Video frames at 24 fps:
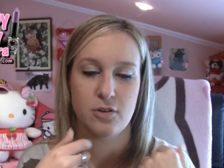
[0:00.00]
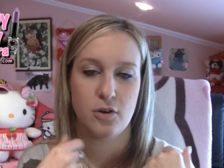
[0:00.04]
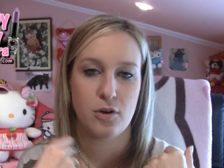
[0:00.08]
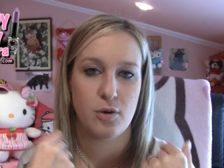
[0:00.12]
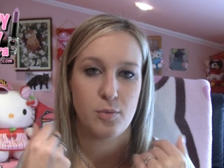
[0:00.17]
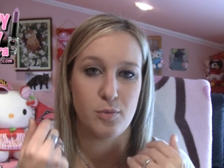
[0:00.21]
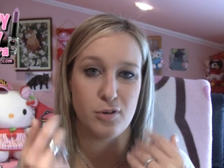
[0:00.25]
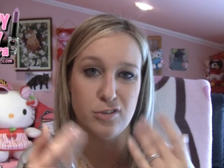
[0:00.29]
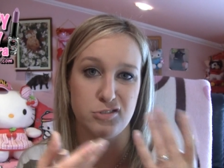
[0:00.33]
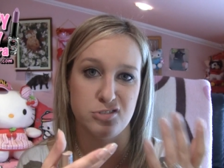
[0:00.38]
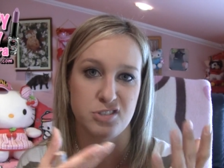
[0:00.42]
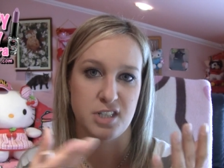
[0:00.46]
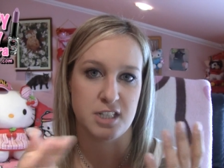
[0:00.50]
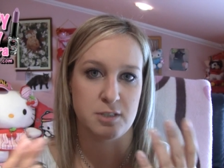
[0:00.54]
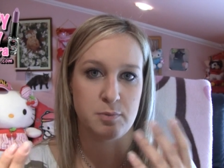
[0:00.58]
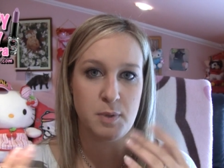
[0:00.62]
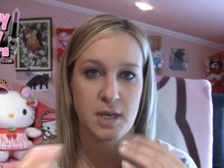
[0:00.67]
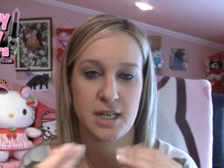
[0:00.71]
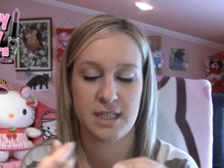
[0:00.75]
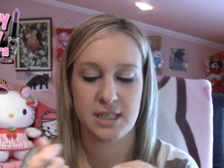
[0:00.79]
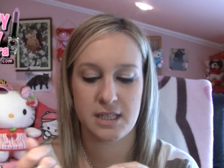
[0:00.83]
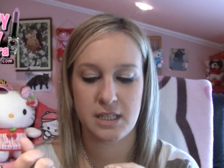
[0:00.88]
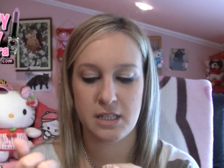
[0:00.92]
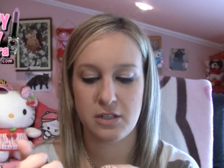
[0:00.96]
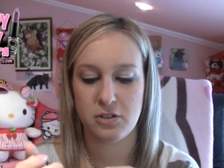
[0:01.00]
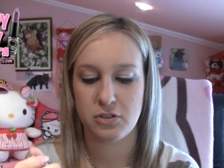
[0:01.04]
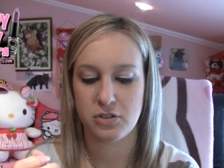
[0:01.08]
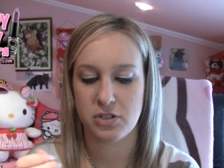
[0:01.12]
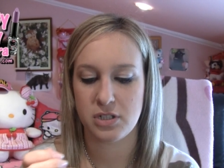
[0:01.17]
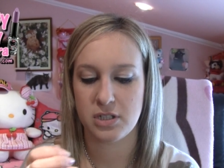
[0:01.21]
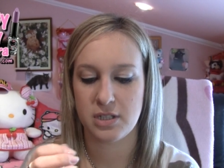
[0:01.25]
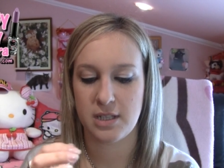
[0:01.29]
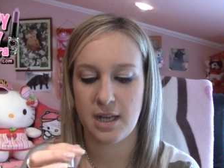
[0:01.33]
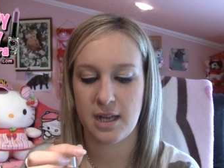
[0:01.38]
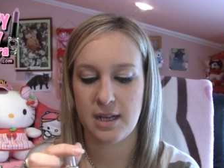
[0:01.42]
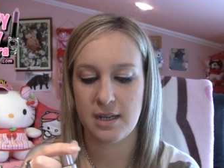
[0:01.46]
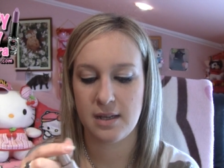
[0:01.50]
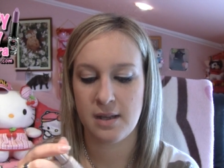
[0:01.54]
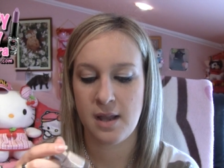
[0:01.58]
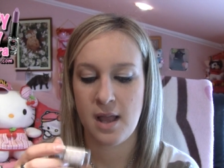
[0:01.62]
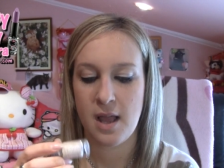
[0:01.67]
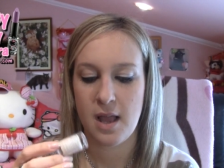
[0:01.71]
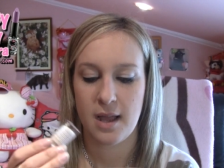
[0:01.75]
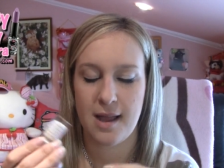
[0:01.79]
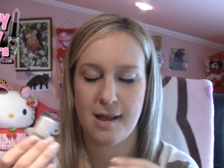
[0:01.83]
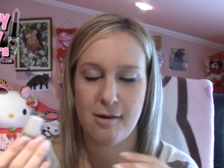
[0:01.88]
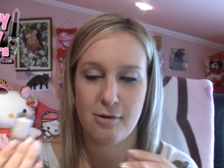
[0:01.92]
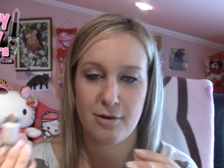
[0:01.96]
no como los transparentillos y tal,
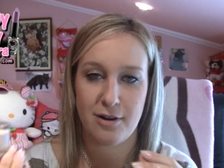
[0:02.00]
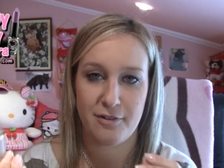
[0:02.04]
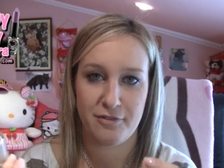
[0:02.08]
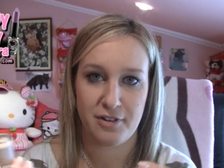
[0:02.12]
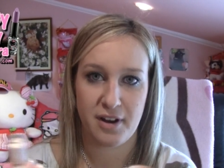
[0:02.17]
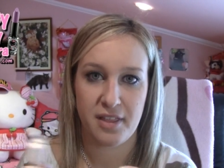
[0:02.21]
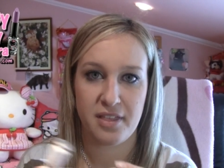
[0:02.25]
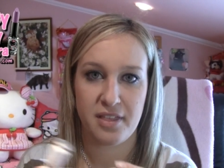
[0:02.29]
que con la